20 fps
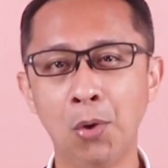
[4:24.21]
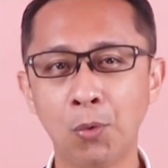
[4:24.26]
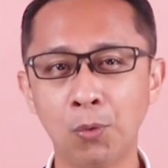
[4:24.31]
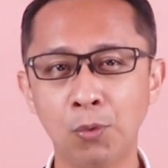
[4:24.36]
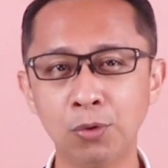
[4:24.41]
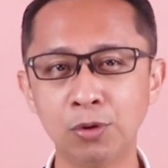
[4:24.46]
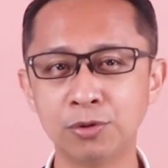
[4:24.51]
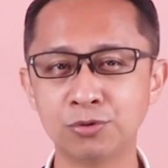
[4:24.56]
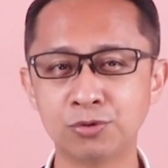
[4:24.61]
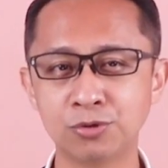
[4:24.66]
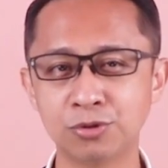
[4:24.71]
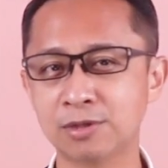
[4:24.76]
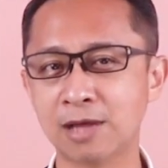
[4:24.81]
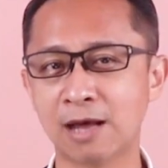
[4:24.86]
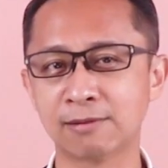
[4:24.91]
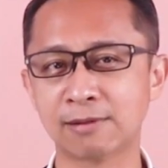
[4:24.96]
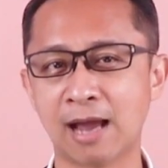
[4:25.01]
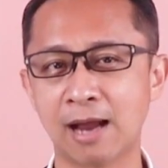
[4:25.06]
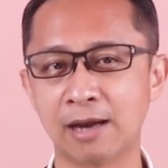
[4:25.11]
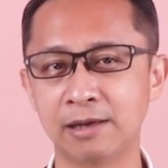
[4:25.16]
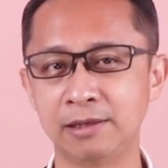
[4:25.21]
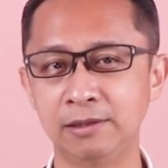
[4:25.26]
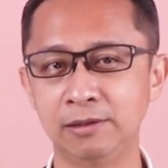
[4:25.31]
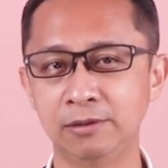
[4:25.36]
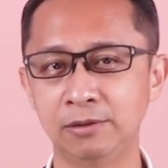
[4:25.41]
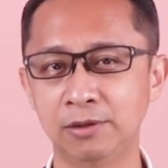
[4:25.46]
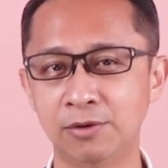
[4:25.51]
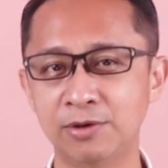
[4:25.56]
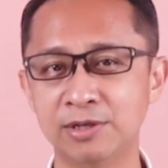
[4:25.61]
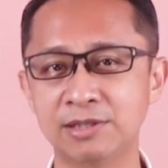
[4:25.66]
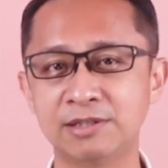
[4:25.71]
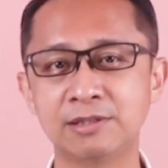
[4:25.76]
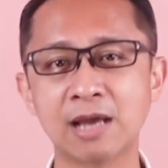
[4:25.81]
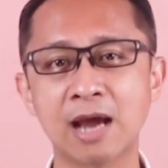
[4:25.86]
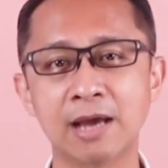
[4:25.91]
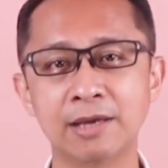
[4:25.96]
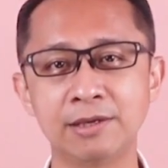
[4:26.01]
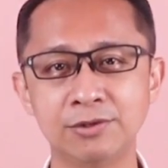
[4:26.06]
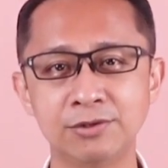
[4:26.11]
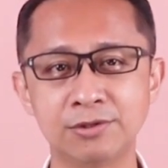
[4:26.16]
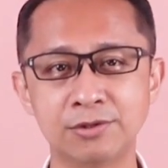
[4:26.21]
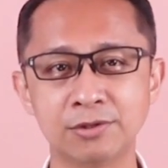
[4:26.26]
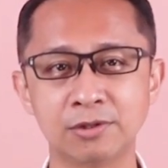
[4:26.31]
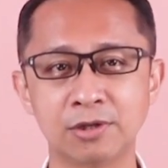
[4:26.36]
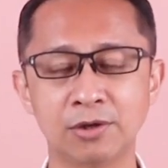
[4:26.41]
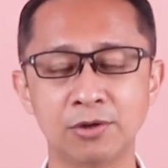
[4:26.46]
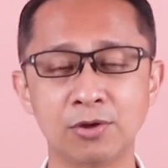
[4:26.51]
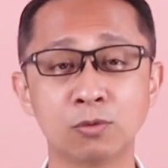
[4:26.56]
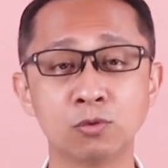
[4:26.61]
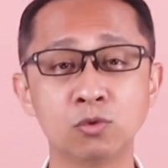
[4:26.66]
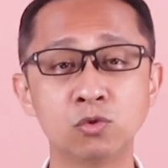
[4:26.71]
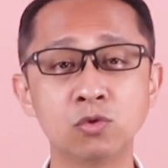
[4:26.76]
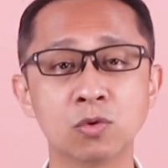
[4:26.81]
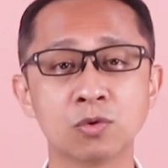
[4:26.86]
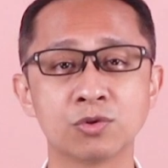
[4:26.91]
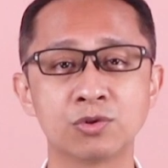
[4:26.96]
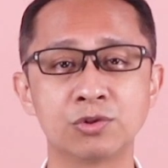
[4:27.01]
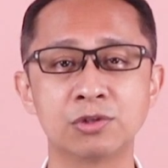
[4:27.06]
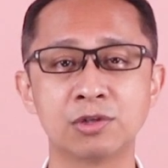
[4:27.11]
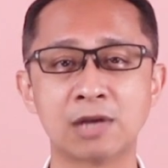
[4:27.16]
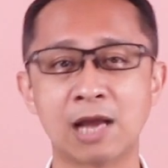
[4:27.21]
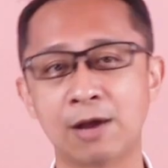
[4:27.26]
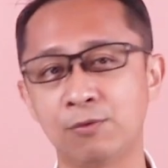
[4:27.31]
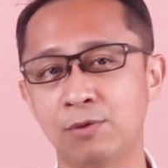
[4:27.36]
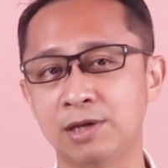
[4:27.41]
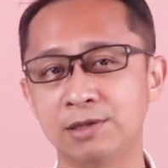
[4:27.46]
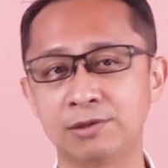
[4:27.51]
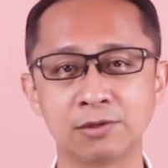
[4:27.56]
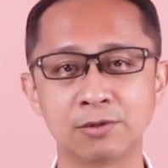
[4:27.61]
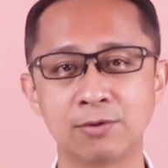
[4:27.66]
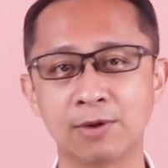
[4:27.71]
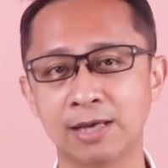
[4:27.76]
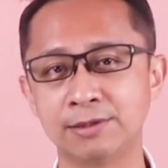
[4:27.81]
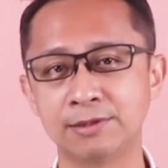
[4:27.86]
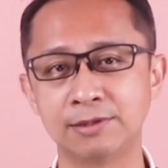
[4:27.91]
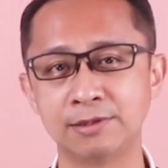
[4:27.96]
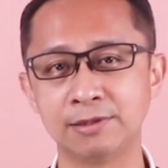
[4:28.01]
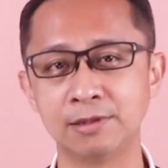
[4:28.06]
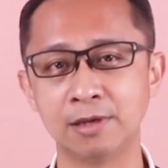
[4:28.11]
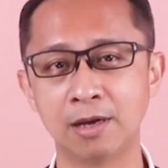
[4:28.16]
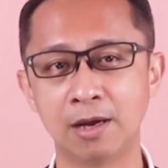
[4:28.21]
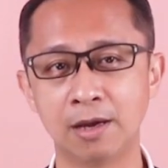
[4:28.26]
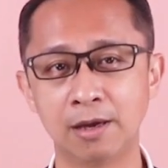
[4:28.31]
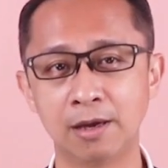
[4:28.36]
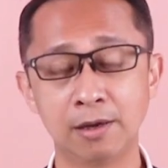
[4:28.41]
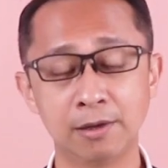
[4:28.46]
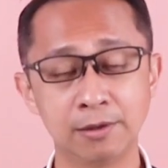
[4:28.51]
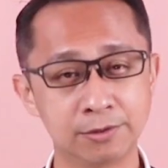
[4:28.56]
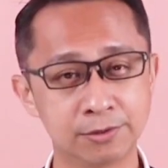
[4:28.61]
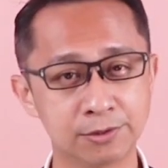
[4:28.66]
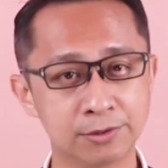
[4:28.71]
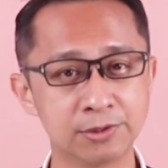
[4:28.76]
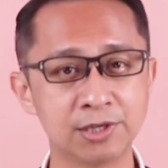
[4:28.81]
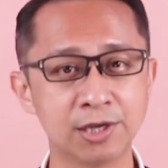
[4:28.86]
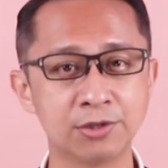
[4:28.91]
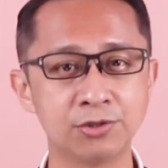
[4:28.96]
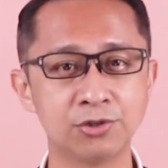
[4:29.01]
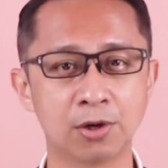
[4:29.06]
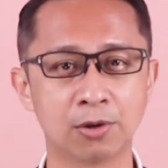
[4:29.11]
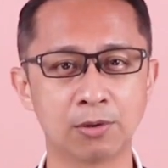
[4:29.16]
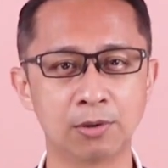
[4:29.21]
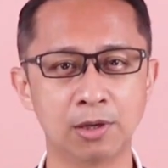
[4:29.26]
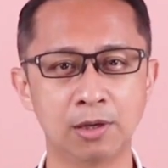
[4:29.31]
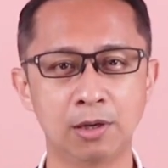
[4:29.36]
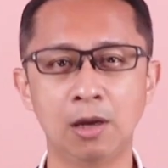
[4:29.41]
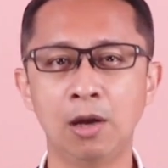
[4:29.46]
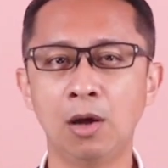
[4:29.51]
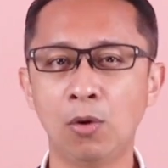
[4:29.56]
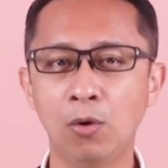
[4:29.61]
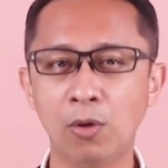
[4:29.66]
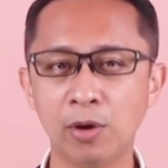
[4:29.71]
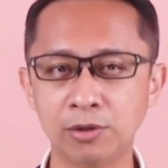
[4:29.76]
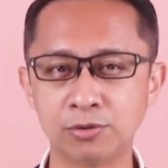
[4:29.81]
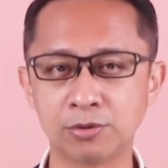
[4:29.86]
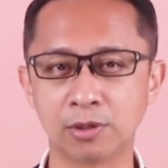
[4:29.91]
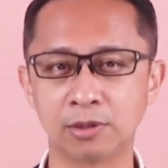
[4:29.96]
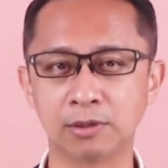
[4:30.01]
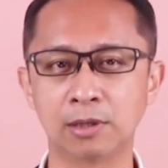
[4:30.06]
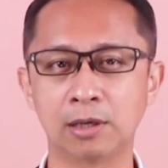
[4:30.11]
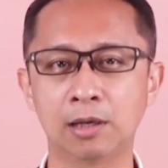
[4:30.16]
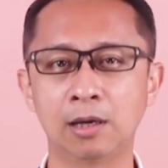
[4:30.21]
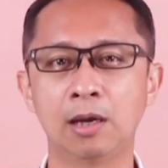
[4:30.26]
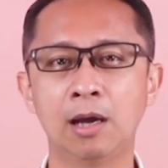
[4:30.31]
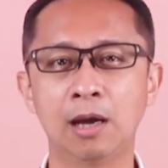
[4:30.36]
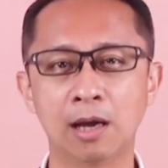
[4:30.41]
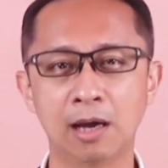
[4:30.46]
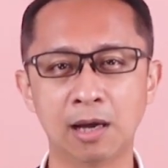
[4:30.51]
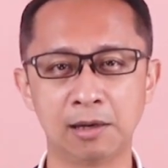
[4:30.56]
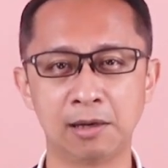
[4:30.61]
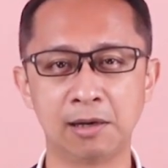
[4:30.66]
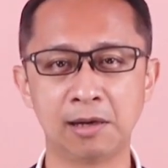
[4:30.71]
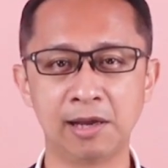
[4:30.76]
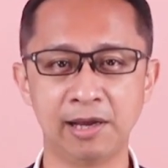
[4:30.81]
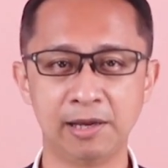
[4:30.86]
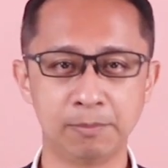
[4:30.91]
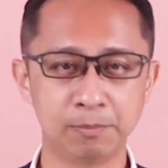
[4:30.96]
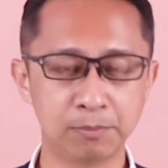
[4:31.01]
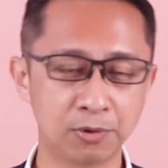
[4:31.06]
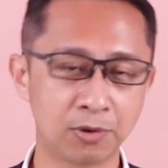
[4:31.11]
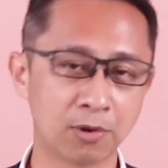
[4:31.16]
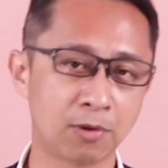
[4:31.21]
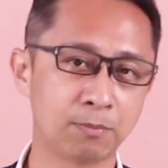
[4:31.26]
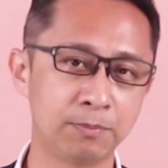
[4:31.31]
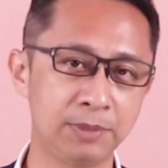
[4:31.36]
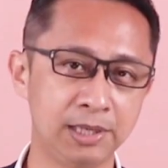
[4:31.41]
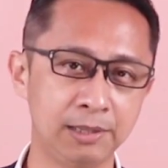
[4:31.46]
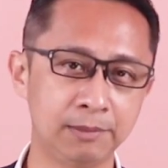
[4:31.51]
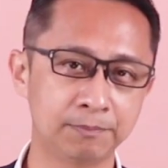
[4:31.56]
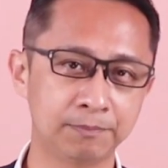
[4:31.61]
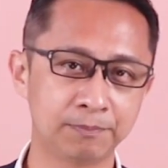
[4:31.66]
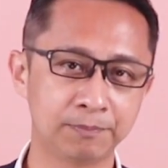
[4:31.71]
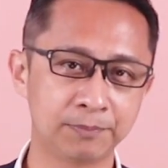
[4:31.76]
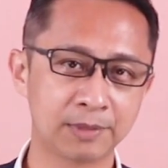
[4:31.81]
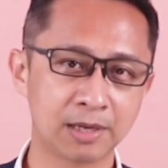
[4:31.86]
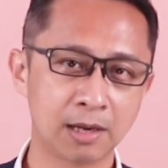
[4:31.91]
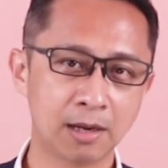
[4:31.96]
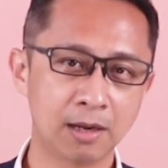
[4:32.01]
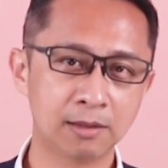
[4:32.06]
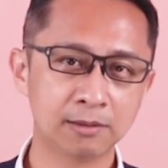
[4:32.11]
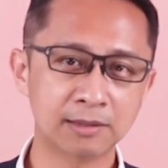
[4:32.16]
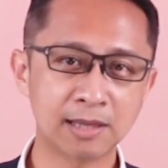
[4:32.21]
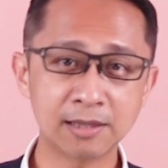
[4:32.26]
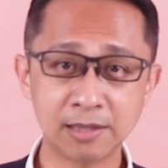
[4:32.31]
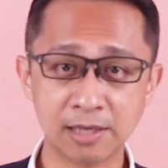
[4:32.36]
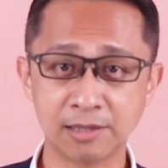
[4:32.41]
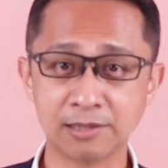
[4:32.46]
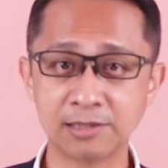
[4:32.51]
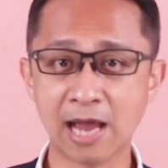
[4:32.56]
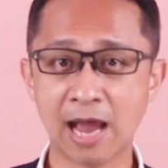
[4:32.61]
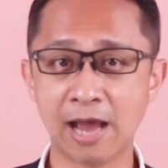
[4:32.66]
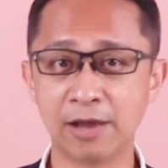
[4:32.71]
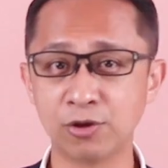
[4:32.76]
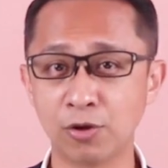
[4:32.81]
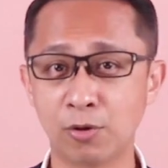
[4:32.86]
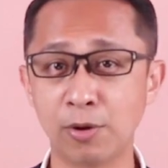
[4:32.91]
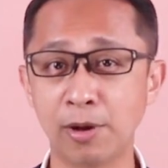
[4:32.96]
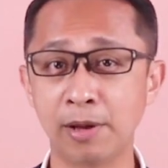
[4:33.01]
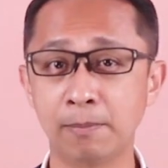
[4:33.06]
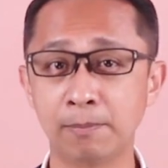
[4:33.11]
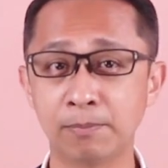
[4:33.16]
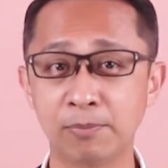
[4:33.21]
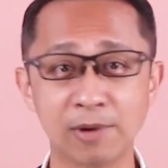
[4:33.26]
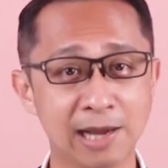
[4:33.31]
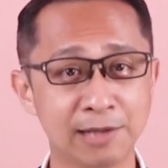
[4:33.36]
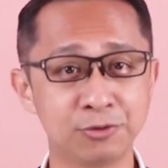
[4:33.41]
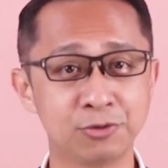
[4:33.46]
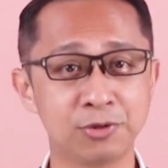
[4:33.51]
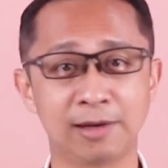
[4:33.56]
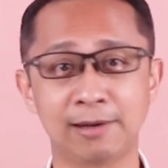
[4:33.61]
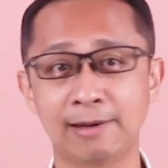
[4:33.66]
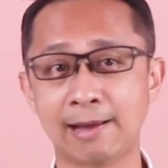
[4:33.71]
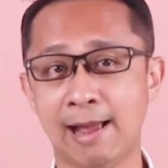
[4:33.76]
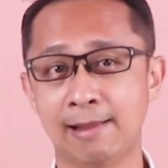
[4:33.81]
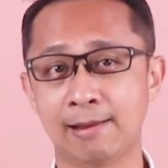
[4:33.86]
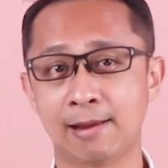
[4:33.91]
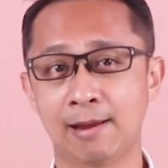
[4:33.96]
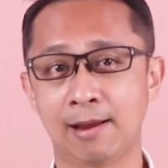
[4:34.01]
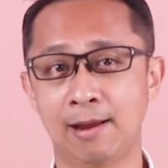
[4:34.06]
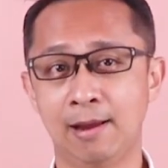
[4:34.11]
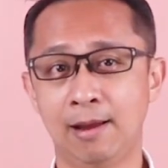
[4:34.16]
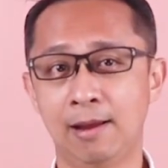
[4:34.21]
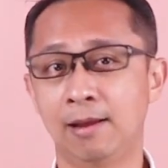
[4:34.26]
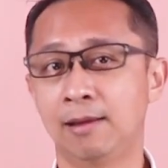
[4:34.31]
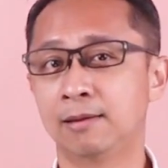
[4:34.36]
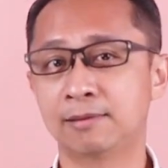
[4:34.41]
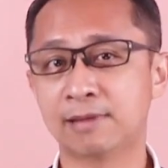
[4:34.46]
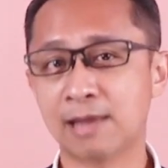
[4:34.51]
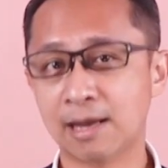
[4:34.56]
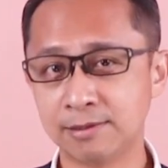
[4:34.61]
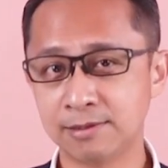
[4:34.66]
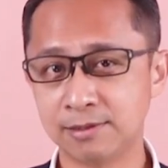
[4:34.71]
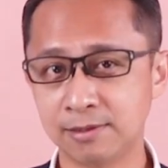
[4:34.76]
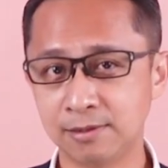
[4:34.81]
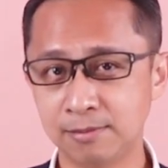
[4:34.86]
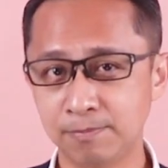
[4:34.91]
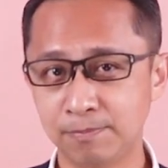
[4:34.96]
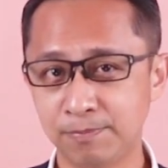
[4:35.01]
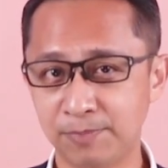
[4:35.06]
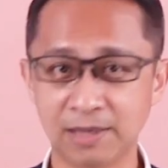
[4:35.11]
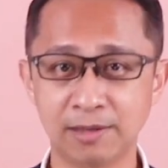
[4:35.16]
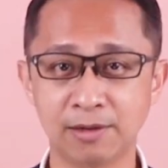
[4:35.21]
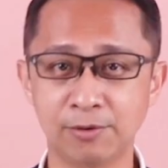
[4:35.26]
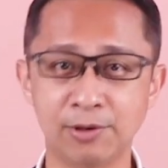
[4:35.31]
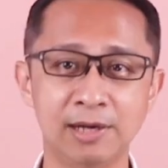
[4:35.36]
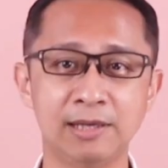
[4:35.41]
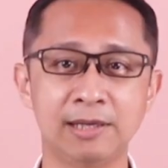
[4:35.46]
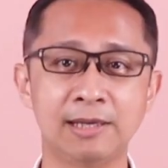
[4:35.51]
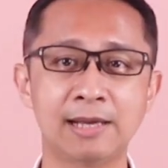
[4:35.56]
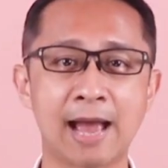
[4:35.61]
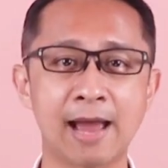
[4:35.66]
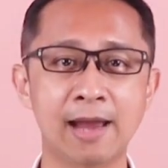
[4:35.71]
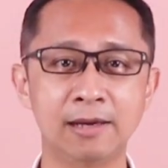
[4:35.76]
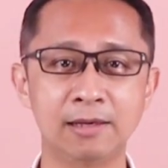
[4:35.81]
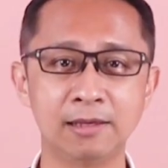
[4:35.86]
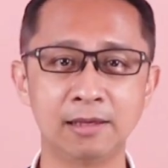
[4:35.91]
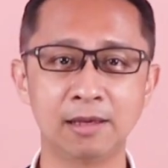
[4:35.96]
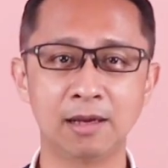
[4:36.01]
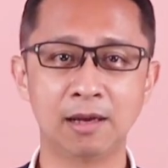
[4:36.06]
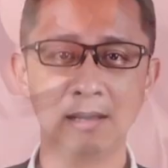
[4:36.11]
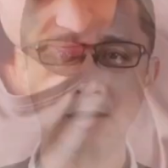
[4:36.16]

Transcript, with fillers: 无论去到哪里，都会下意识的用做事来维持关系，时间久了会觉得很累、不公平，但停下来又会不安全感，担心别人会离开你，